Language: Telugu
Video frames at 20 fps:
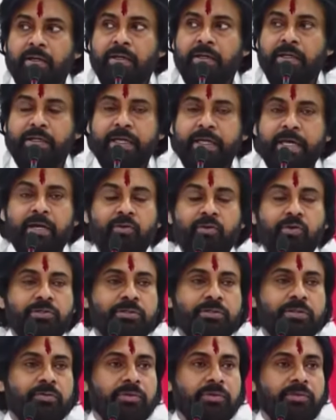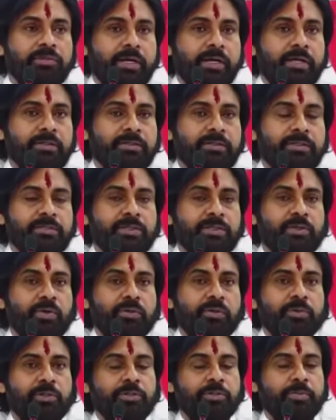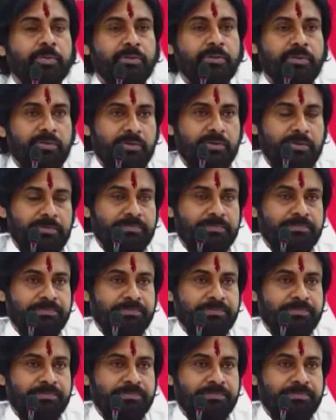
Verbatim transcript: ఈ నేల కోసం ఎవరు త్యాగం చేశారో వాళ్ళు మర్చిపోతూ ఉంటాం